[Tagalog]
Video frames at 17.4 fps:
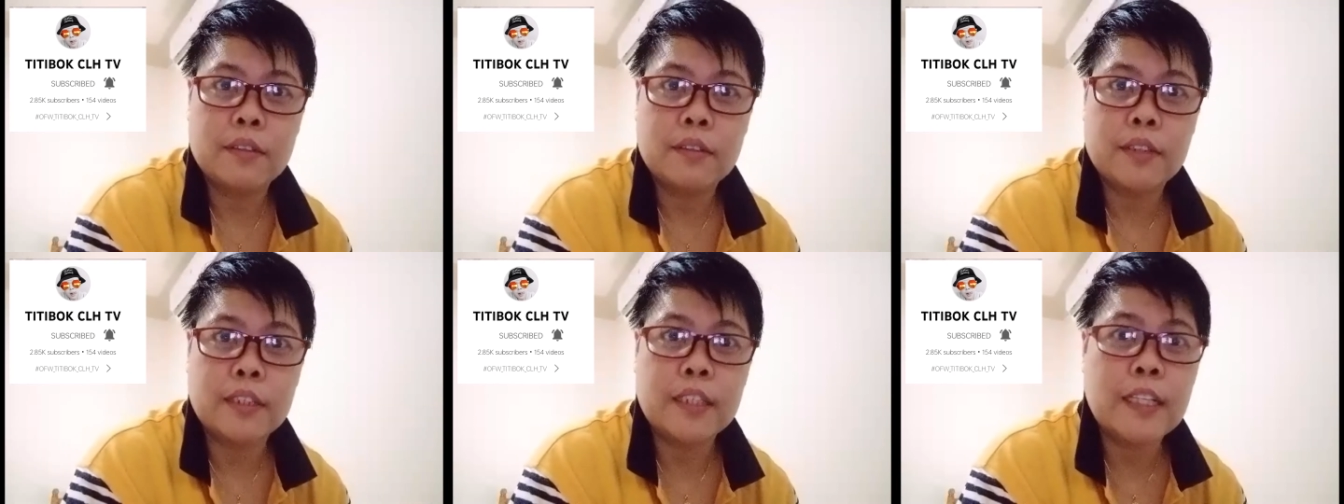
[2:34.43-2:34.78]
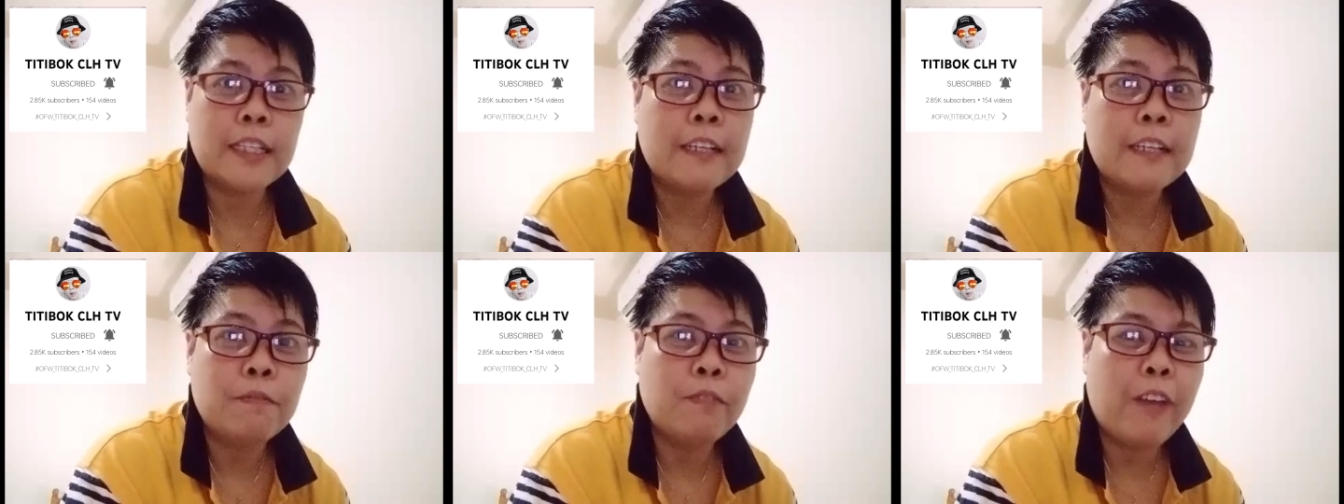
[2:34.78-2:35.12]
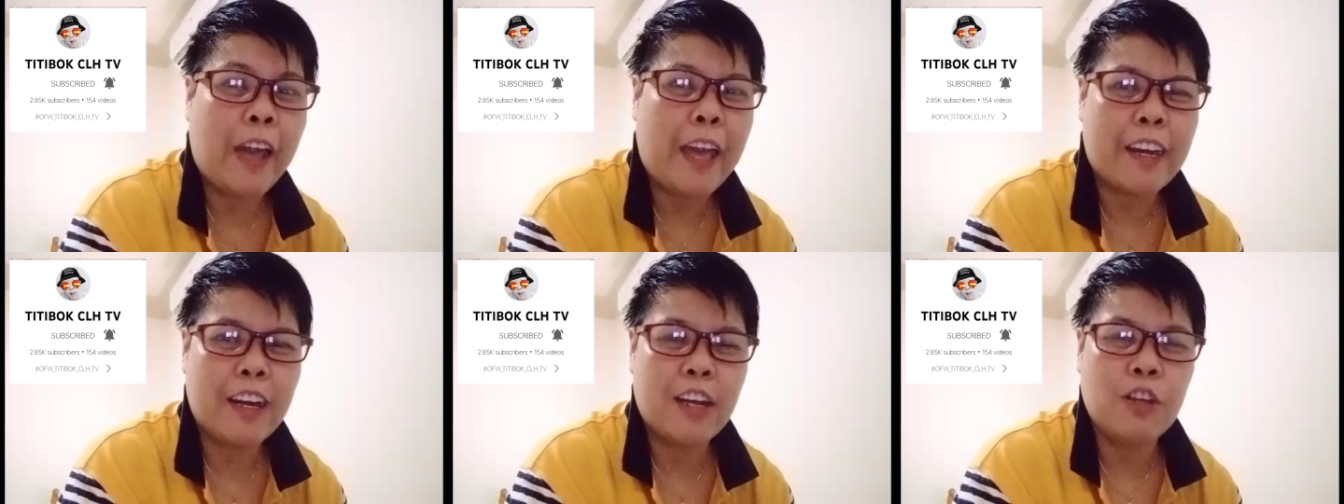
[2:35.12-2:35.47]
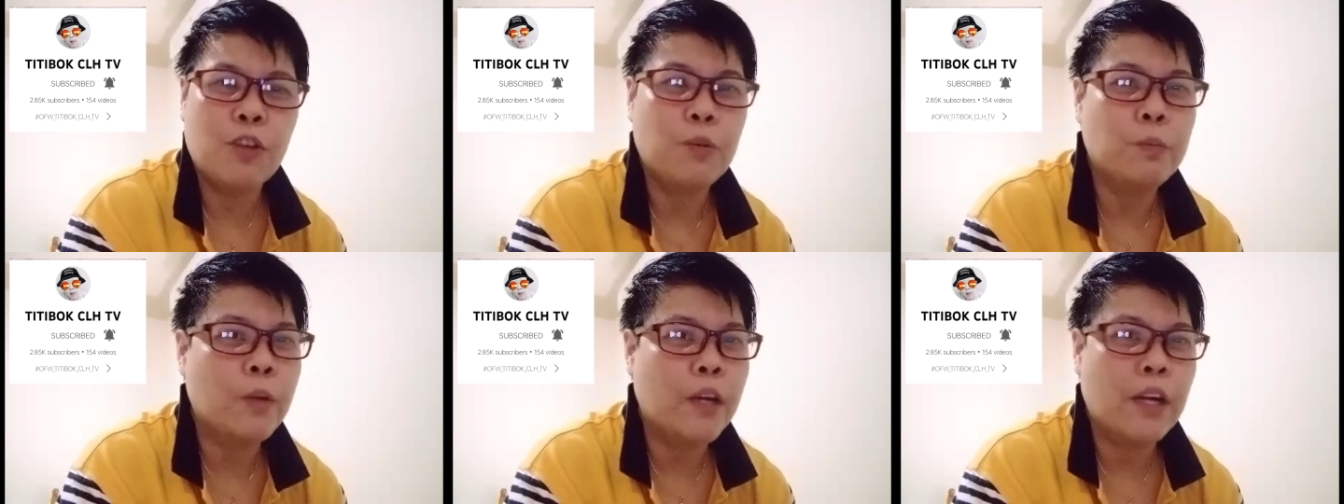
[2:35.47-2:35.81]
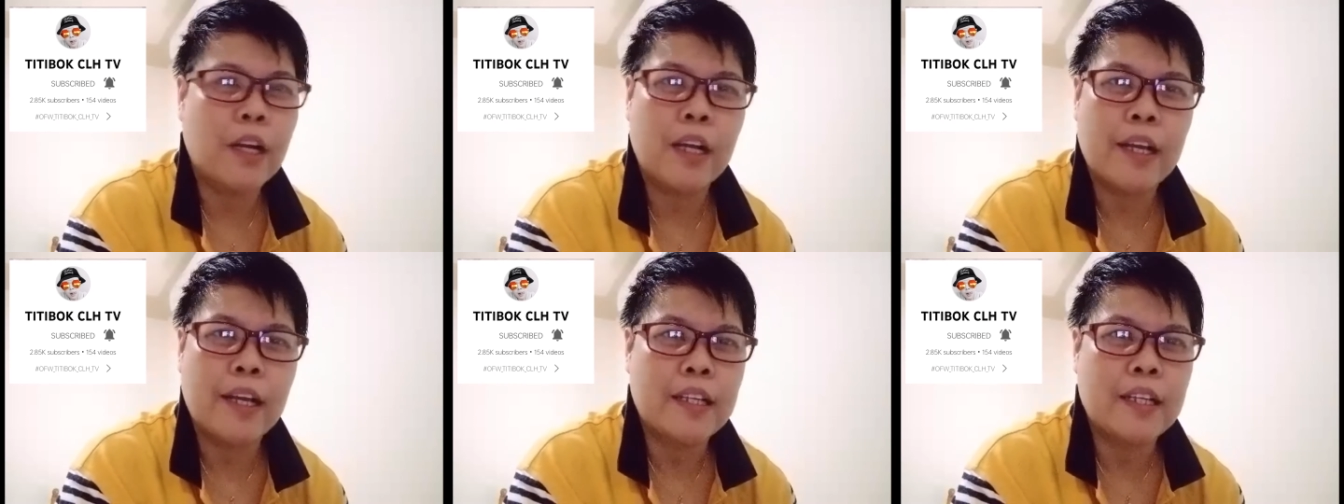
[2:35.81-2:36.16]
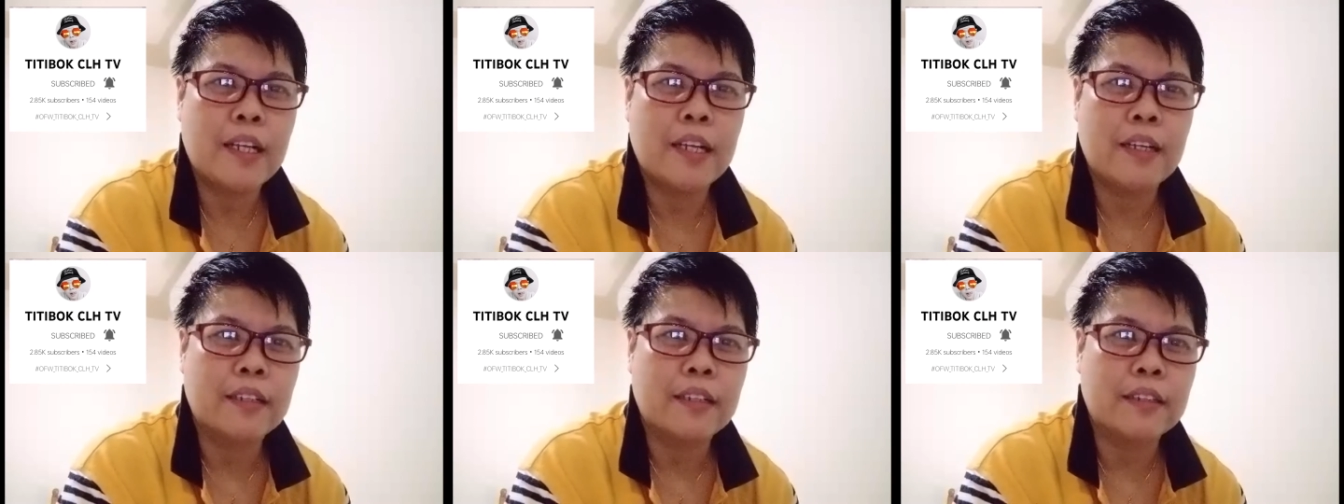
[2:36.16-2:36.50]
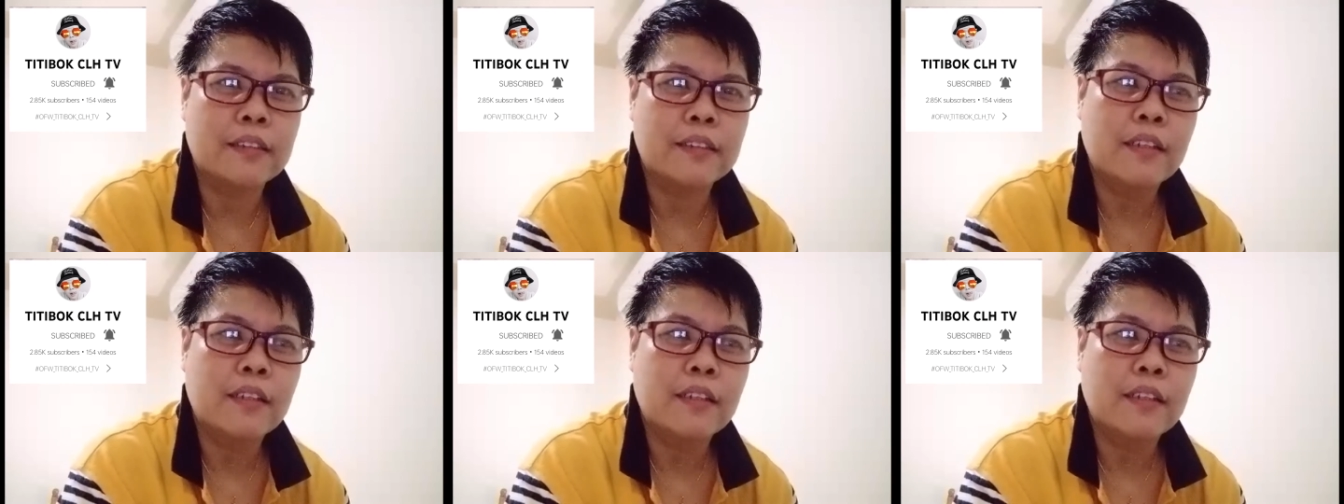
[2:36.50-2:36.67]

nagiging viral yung mga ganyang